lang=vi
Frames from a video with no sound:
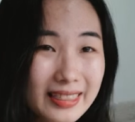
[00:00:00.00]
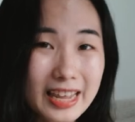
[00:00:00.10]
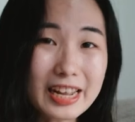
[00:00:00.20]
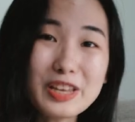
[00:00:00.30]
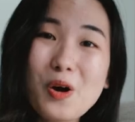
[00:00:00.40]

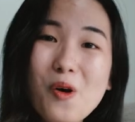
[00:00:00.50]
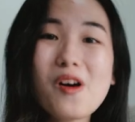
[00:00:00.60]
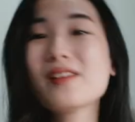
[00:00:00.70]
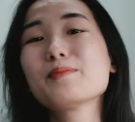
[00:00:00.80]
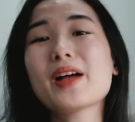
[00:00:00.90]
Thì đi vô
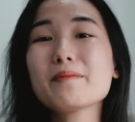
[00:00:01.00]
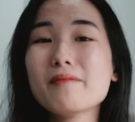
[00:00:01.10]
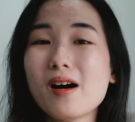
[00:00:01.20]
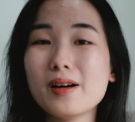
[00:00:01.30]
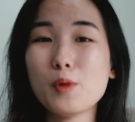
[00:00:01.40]
á, khách
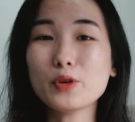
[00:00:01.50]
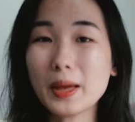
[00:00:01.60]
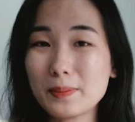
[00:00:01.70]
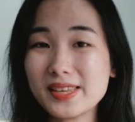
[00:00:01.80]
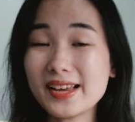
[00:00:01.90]
mời mỗi
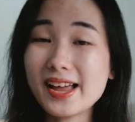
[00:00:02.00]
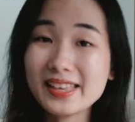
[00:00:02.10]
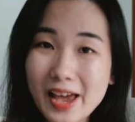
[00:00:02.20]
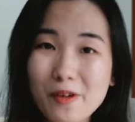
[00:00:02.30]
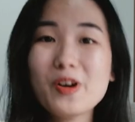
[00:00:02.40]
tập sẽ
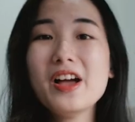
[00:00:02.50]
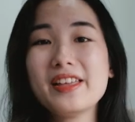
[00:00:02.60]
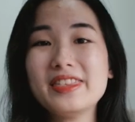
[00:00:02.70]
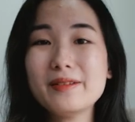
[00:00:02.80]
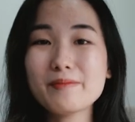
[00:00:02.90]
khác nhau,
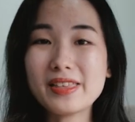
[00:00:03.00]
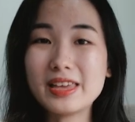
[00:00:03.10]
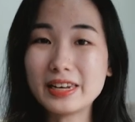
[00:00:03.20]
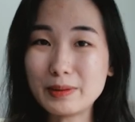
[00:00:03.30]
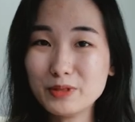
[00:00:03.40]
nhưng mà
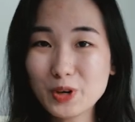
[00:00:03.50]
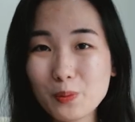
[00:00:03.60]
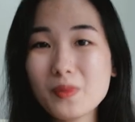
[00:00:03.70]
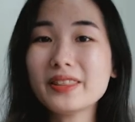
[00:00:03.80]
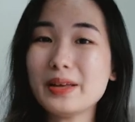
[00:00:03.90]
nhìn điểm
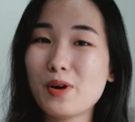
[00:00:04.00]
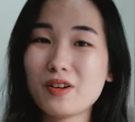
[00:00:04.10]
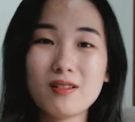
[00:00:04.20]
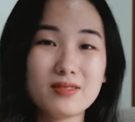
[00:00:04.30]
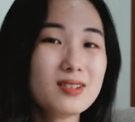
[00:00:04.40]
chung á, thì
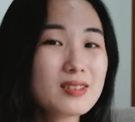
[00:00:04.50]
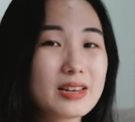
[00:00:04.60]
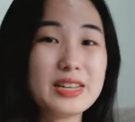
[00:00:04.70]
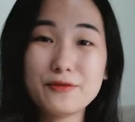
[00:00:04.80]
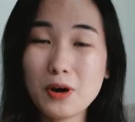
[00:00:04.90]
mọi người rất
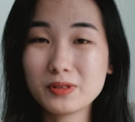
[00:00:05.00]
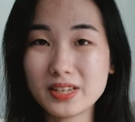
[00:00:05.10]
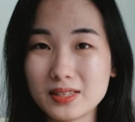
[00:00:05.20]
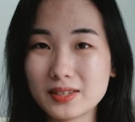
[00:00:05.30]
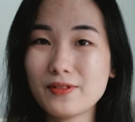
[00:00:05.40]
là
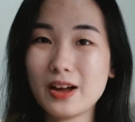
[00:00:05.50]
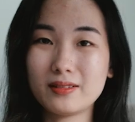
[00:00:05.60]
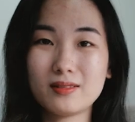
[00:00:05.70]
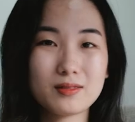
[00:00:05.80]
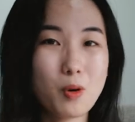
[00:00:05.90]
devoted và
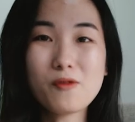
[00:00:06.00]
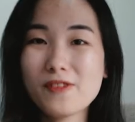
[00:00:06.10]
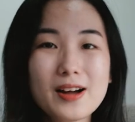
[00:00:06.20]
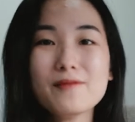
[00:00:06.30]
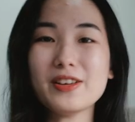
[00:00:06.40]
cố
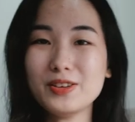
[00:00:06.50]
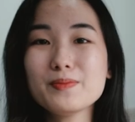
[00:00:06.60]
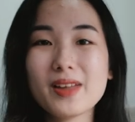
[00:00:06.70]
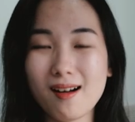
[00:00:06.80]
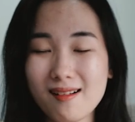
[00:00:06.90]
vấn và
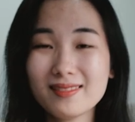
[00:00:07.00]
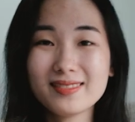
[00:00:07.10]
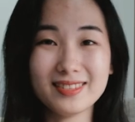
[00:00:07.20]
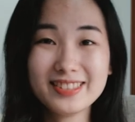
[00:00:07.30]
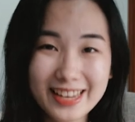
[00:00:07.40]
giúp đỡ
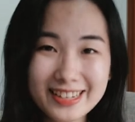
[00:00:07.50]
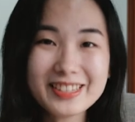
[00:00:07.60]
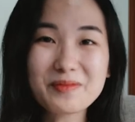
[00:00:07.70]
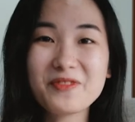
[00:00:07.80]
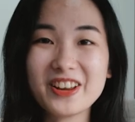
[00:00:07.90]
nữ chính
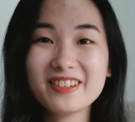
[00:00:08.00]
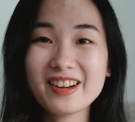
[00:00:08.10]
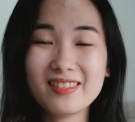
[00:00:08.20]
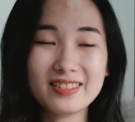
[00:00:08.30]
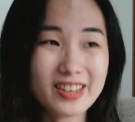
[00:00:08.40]
trong việc
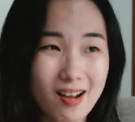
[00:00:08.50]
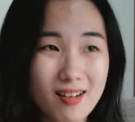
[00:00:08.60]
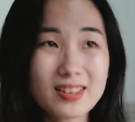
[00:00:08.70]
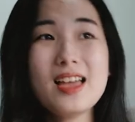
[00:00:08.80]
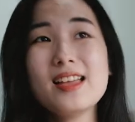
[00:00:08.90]
đưa ra lựa
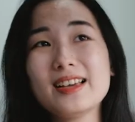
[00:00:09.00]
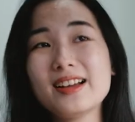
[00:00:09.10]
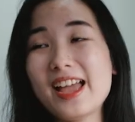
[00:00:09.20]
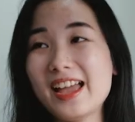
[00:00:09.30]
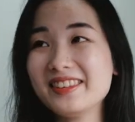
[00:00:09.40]
chọn.
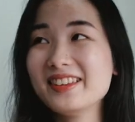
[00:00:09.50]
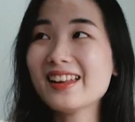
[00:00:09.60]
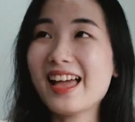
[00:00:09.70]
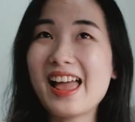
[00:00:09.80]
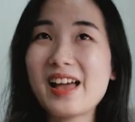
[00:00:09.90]
Chẳng hạn
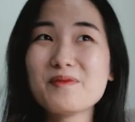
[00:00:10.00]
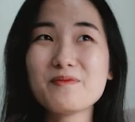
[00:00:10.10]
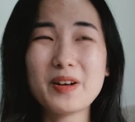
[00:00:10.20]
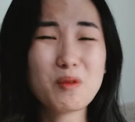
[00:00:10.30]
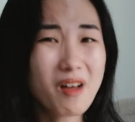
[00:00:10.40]
như là,
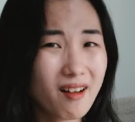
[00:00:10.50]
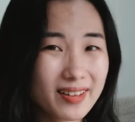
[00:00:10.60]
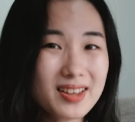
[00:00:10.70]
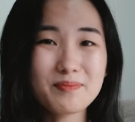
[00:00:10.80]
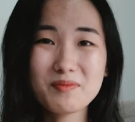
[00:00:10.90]
mà đồng
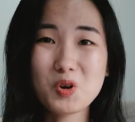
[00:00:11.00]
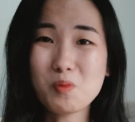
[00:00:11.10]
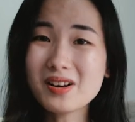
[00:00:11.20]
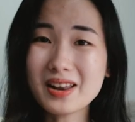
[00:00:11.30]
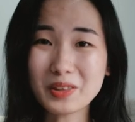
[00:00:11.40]
thời á,
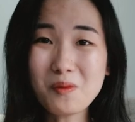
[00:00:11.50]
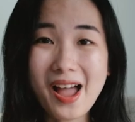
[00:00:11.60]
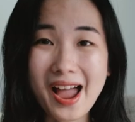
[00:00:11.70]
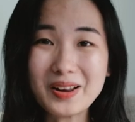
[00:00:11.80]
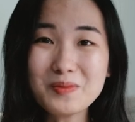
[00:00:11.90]
cũng rất là tấu
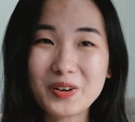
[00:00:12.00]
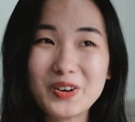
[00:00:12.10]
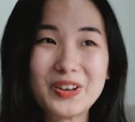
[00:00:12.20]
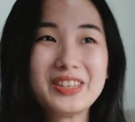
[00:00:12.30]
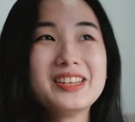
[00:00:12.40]
hài đó mọi
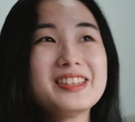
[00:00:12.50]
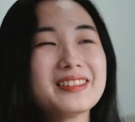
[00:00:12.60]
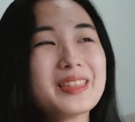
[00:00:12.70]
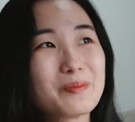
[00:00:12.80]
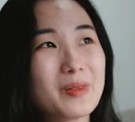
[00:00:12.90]
người. Như
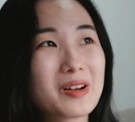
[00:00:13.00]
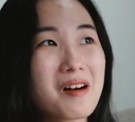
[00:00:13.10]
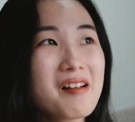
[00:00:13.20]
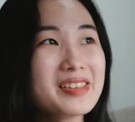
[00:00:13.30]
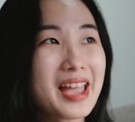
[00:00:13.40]
những tập mà
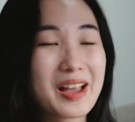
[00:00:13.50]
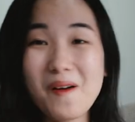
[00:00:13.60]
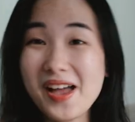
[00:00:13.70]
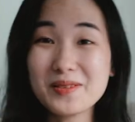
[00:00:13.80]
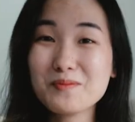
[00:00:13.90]
có dàn
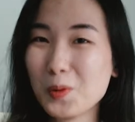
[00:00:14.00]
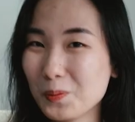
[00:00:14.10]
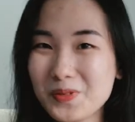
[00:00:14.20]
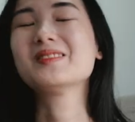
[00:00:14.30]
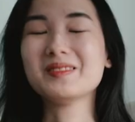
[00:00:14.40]
hoa châm
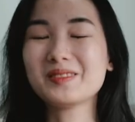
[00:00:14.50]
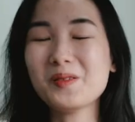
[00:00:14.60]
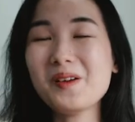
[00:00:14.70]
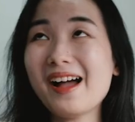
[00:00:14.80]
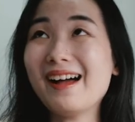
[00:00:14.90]
bụt, trời
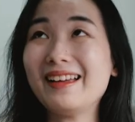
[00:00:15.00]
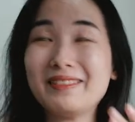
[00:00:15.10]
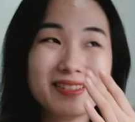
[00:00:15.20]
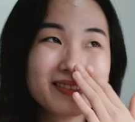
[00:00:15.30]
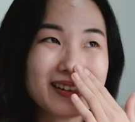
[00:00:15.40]
tấu
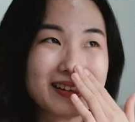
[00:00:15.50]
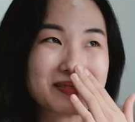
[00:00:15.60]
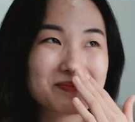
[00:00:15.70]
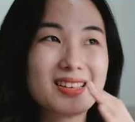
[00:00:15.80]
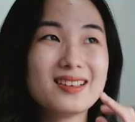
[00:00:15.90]
hài rất là,